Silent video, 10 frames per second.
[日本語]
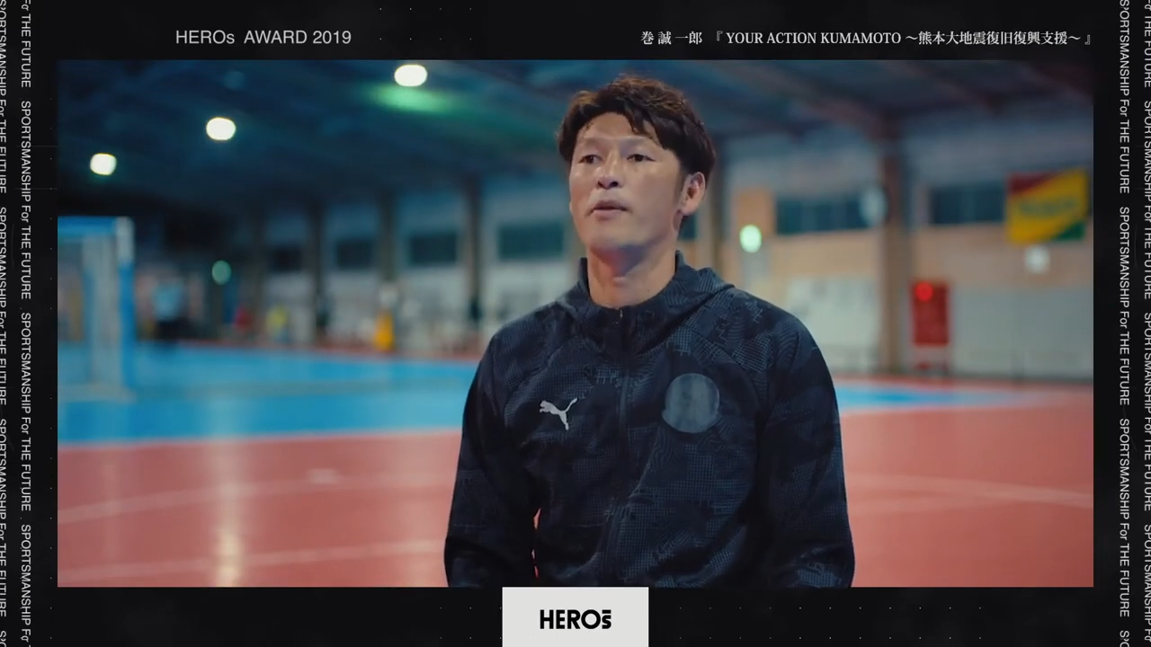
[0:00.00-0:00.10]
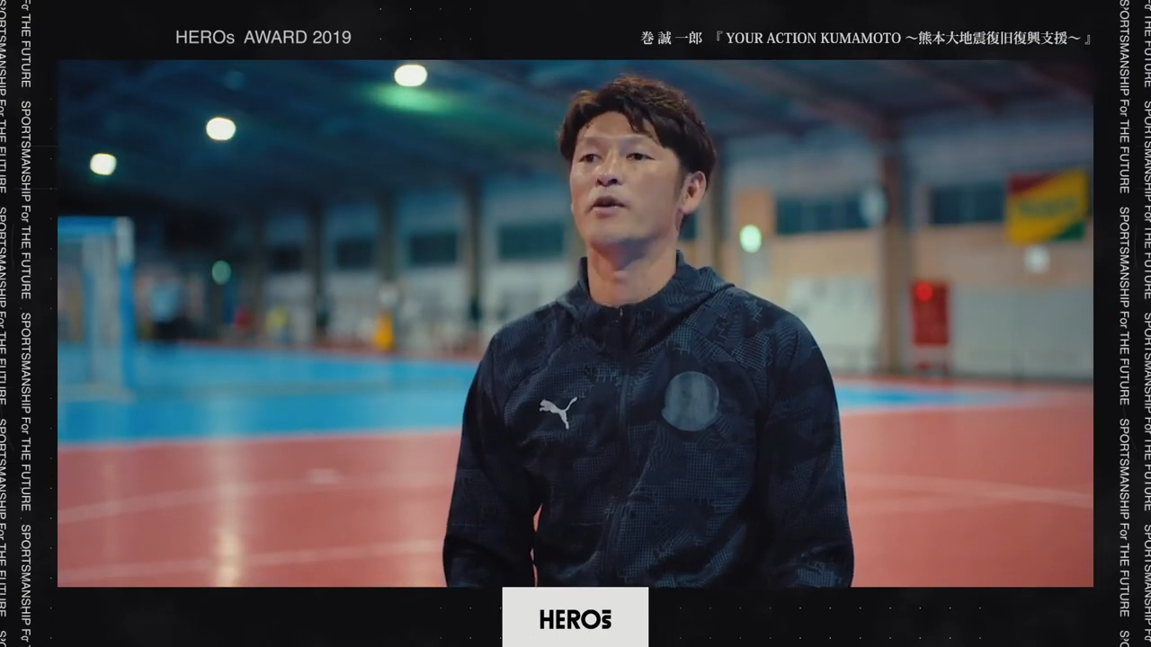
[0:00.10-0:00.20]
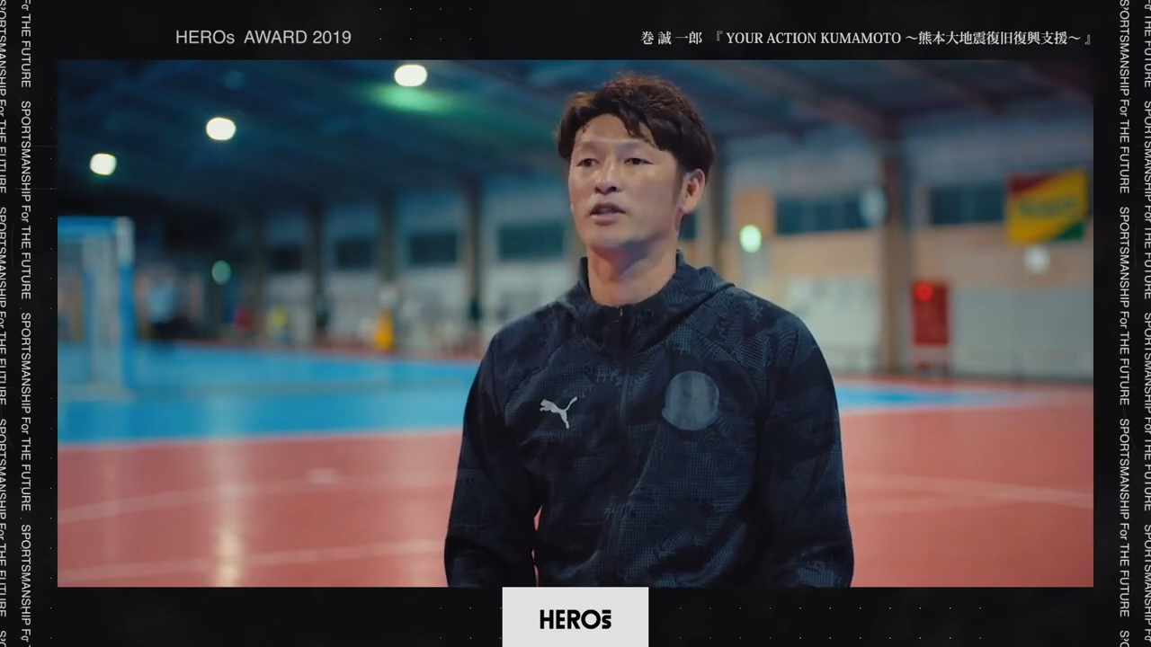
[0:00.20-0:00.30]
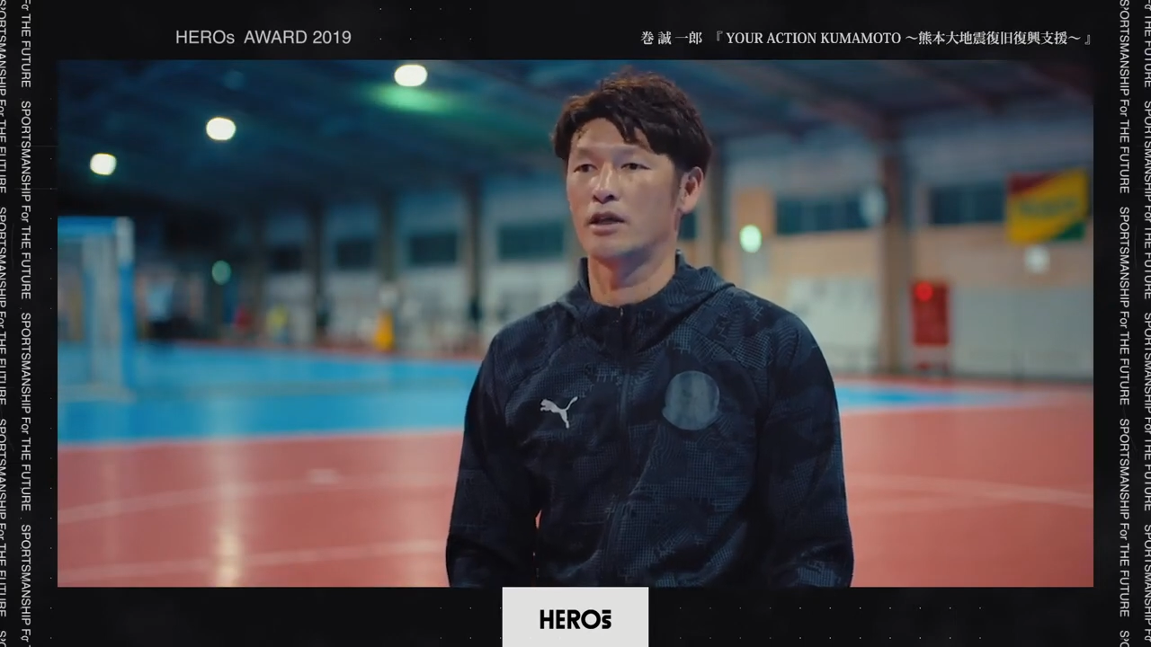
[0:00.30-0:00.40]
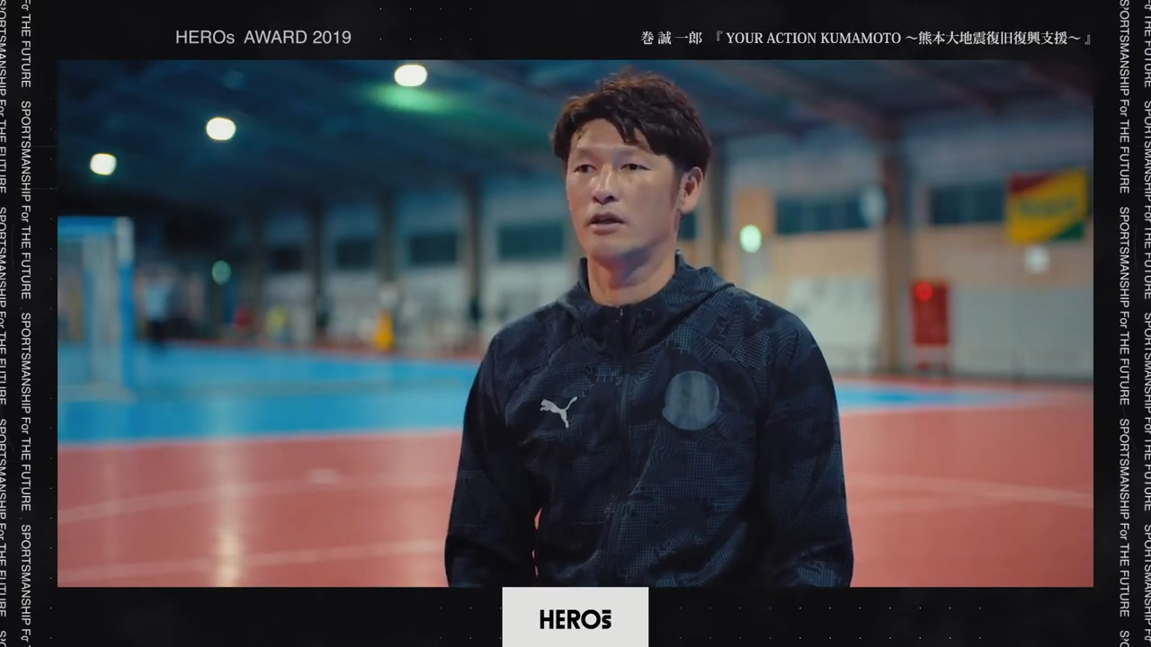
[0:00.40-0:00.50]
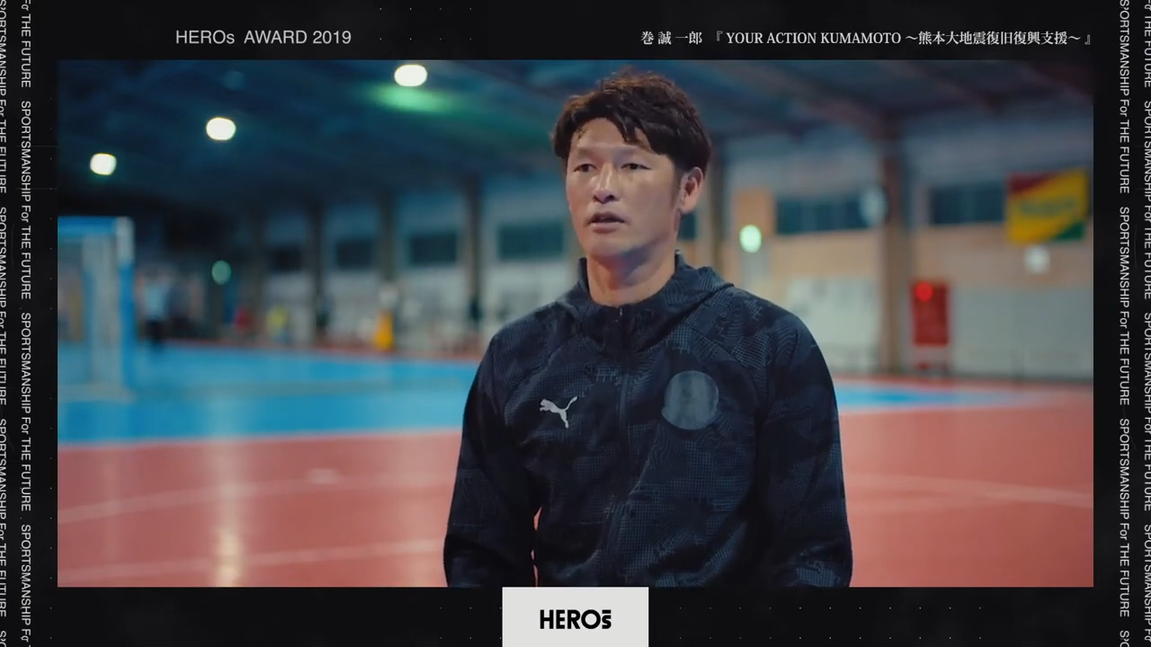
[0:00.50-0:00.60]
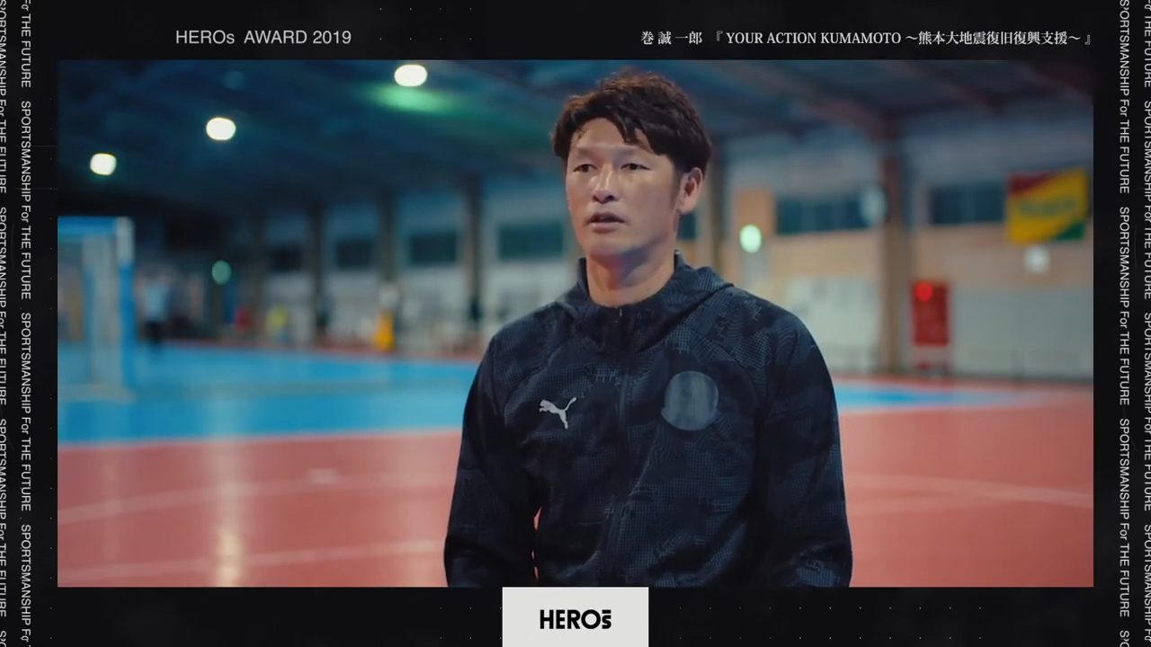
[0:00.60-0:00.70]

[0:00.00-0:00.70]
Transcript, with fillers: めまし